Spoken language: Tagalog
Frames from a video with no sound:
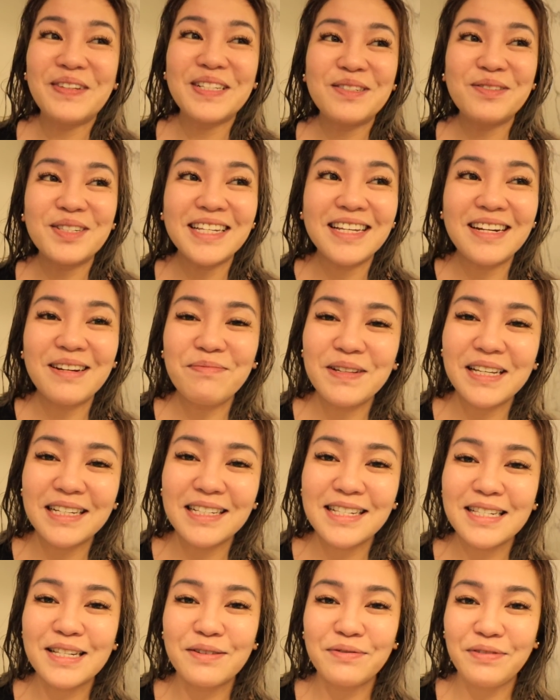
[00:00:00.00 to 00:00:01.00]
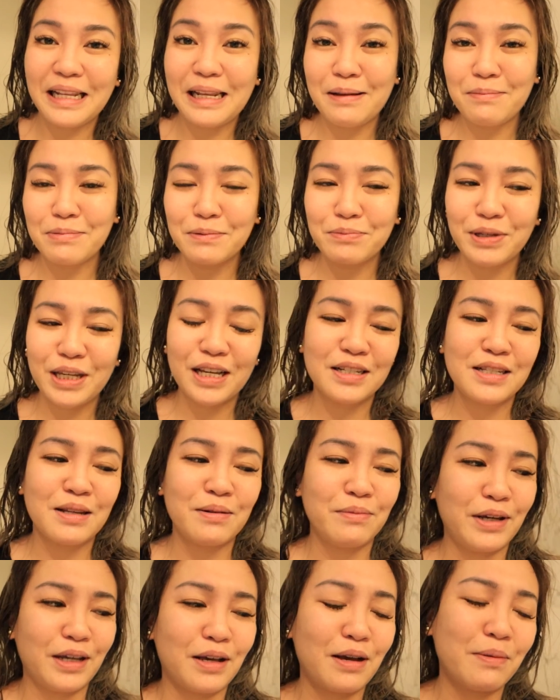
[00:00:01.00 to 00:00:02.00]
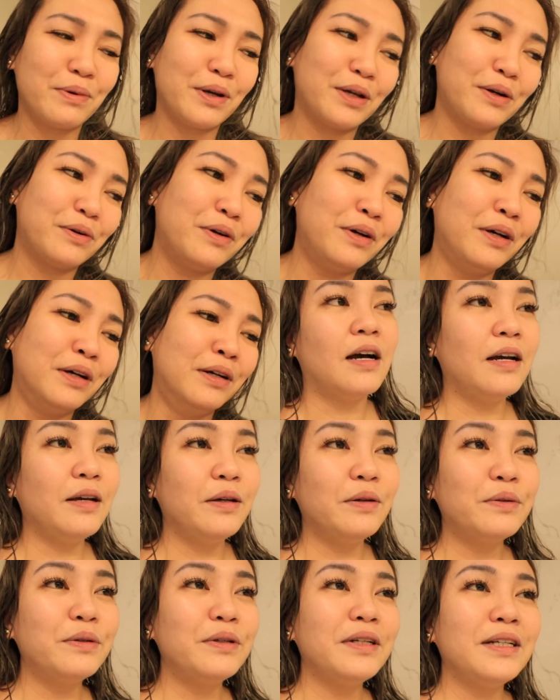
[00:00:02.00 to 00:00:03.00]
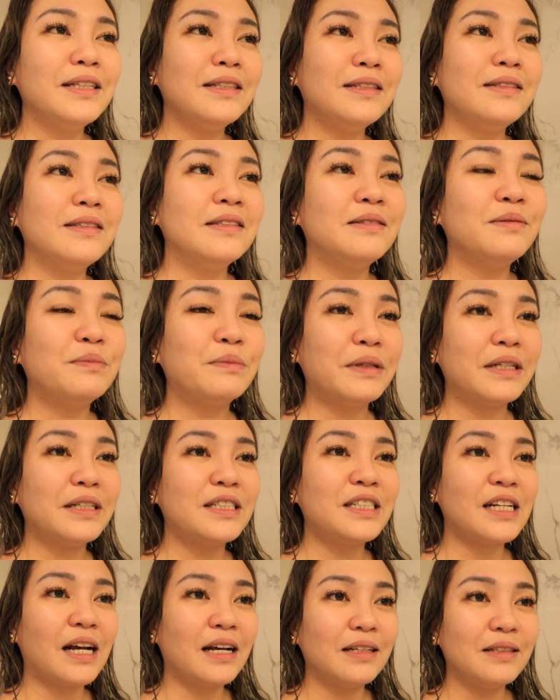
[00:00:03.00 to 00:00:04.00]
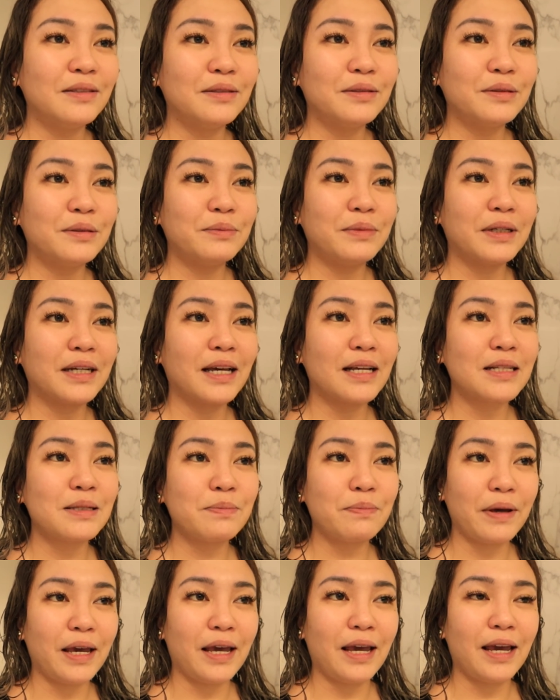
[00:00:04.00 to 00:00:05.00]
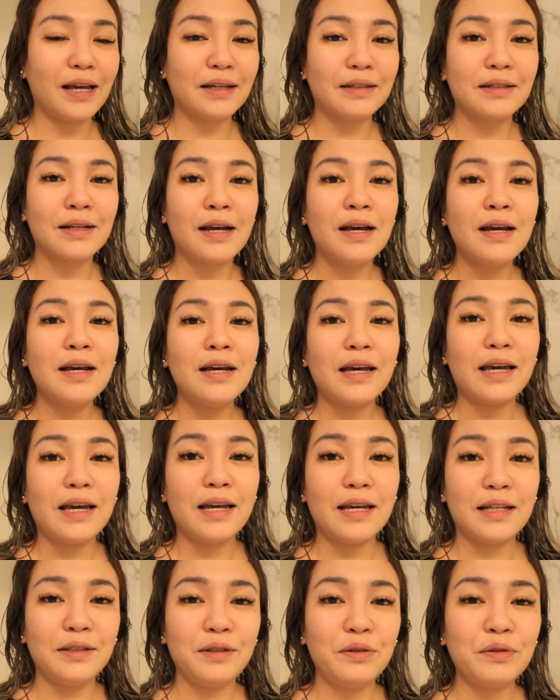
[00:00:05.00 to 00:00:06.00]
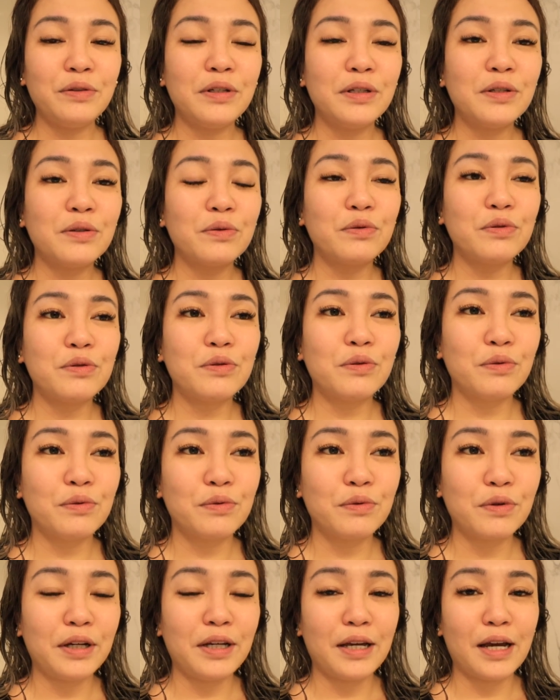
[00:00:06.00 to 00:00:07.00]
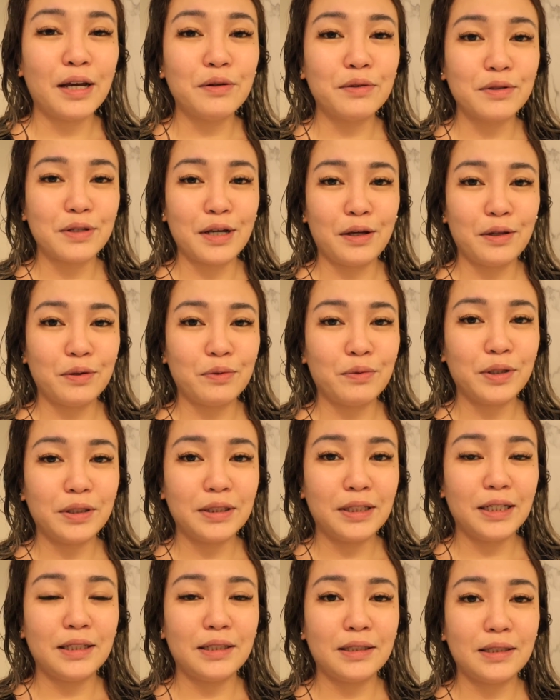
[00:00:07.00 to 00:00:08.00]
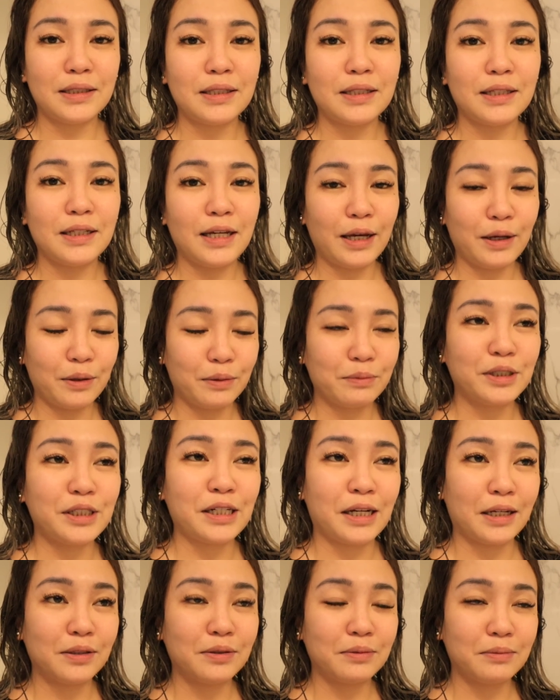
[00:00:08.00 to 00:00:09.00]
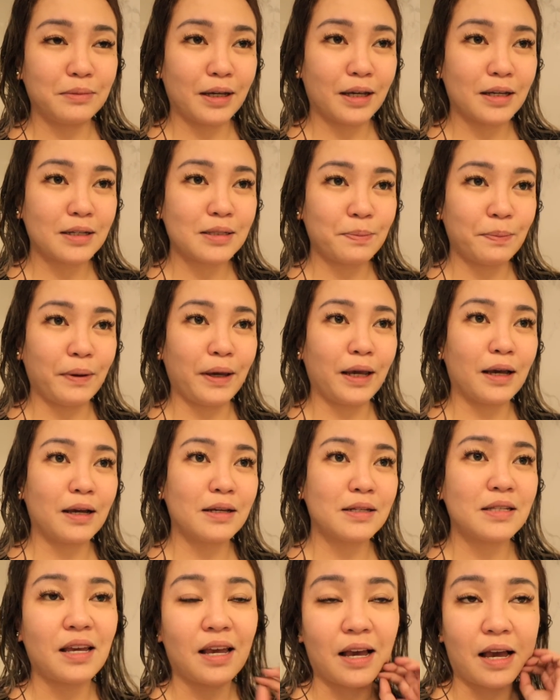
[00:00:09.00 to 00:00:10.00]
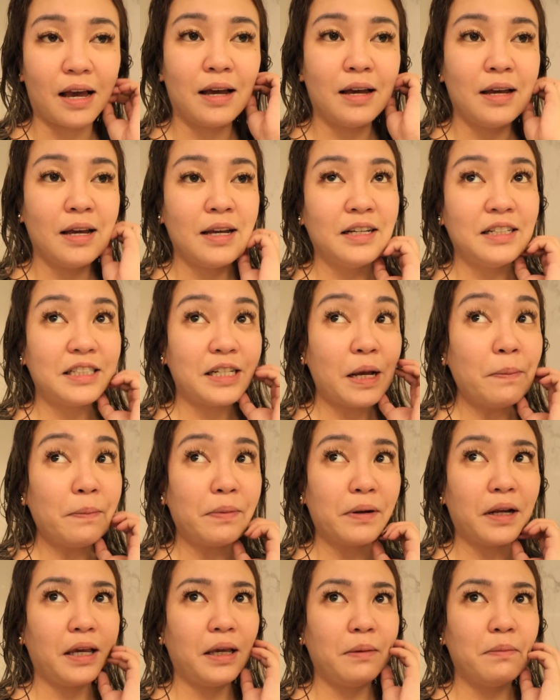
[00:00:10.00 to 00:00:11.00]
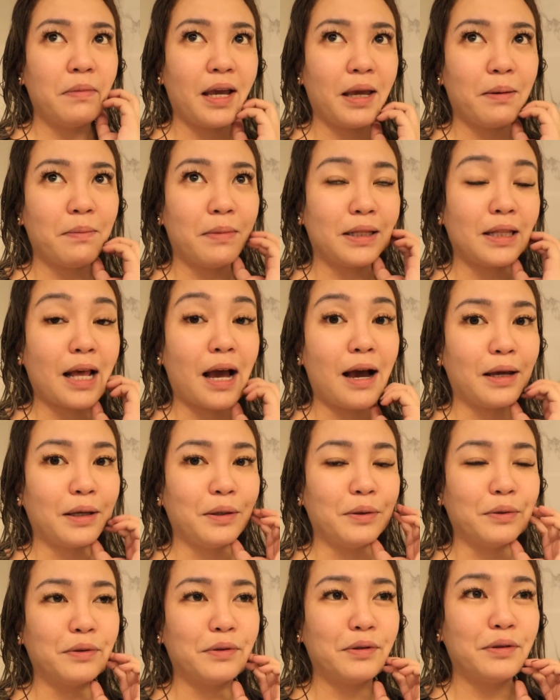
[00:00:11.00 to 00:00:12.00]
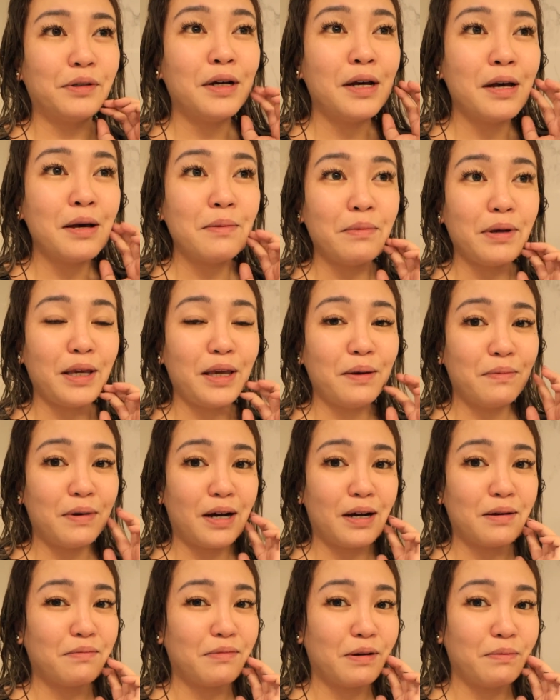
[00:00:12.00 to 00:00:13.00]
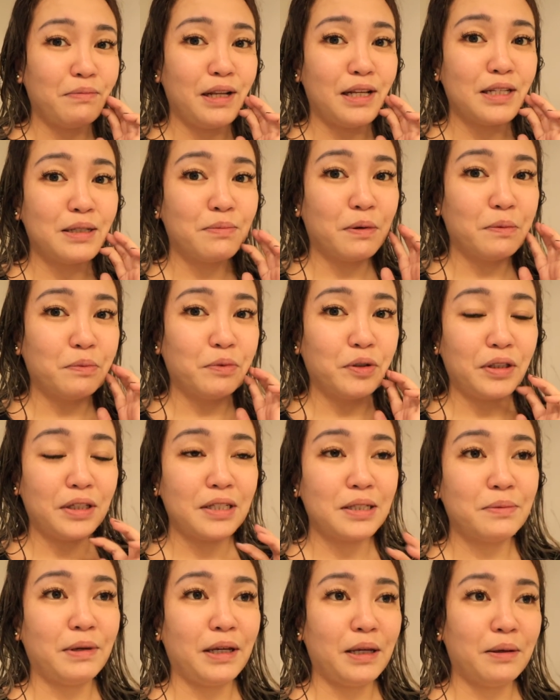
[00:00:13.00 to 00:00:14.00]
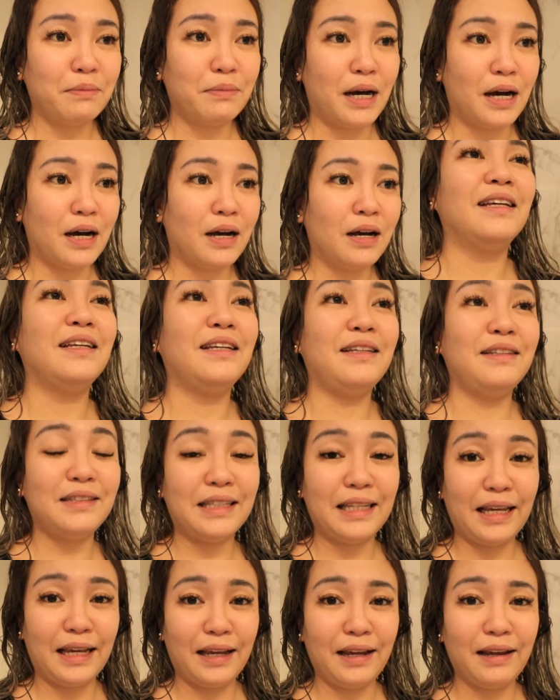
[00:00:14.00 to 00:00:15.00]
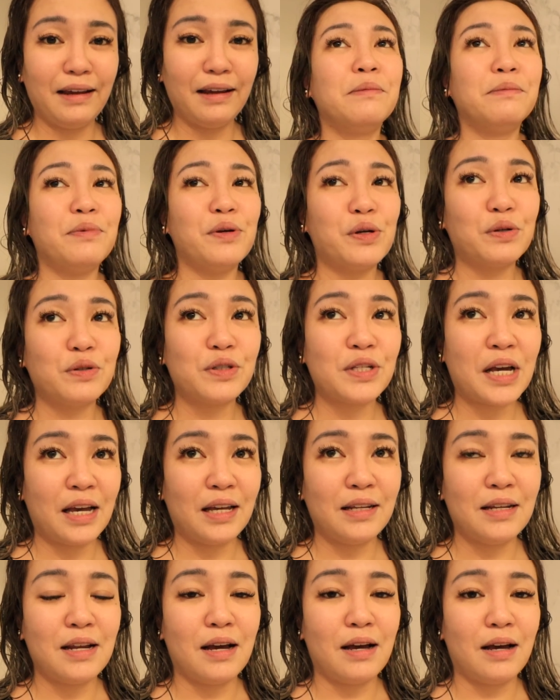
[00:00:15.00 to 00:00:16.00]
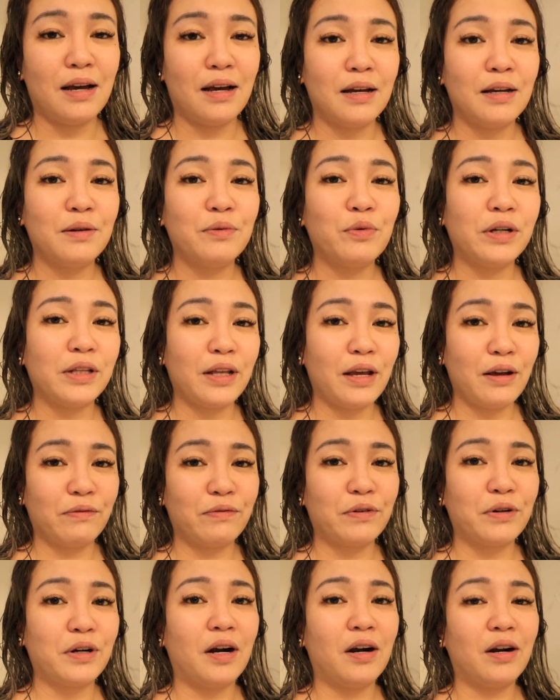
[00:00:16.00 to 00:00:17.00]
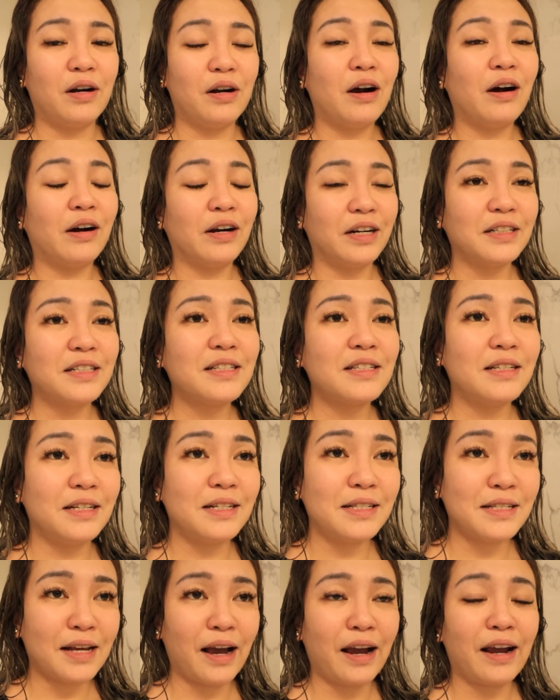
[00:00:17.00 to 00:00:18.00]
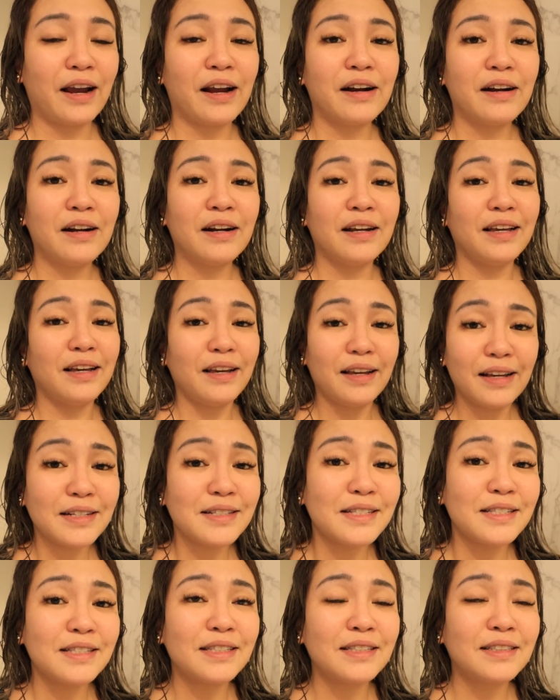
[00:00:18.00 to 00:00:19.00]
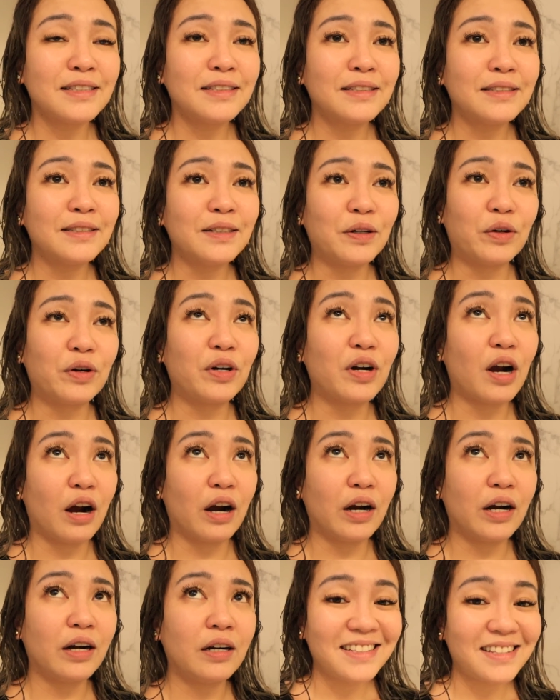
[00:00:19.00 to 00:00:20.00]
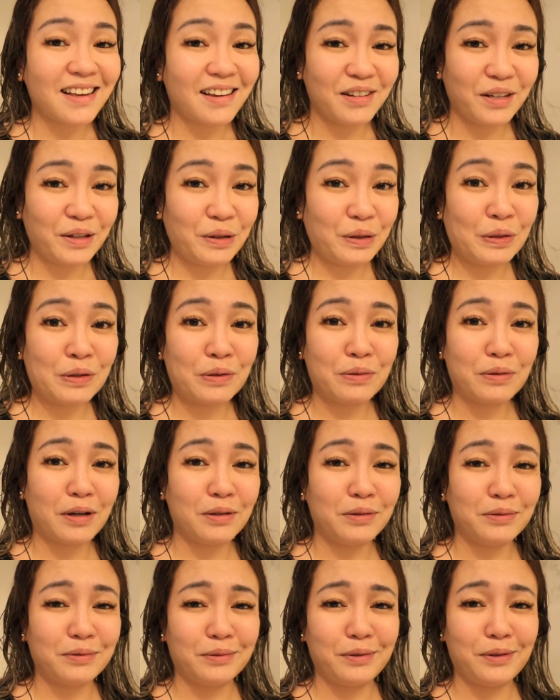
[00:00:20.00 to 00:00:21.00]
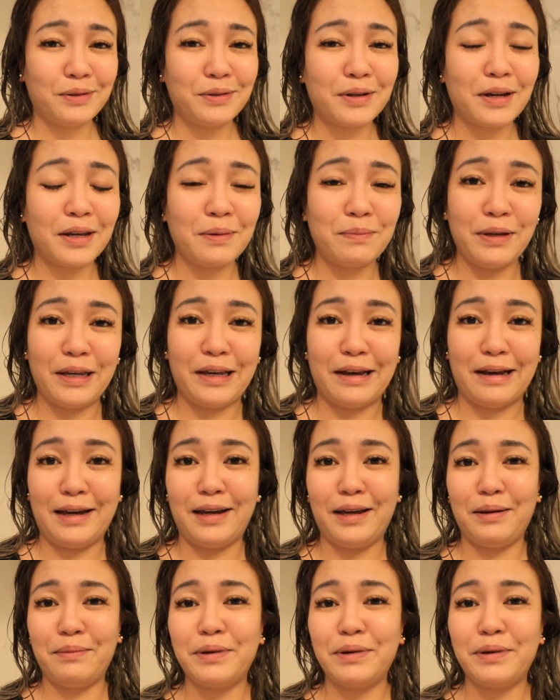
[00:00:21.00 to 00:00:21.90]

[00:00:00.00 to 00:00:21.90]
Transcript: Mas masarap kasi sa feeling pag may kasabay ka. Pero ayoko rin masyadong mag-expect. And yun din ang gusto kong ay ano sa inyo, wag din kayong masyadong mag-expect. Kasi nga, syempre, iba-iba tayo. May ibang mabilis mabuntis, may ibang hindi. Pero sana whatever our heart's desire is or are, sana yun ang, ano, yun ang ibigay.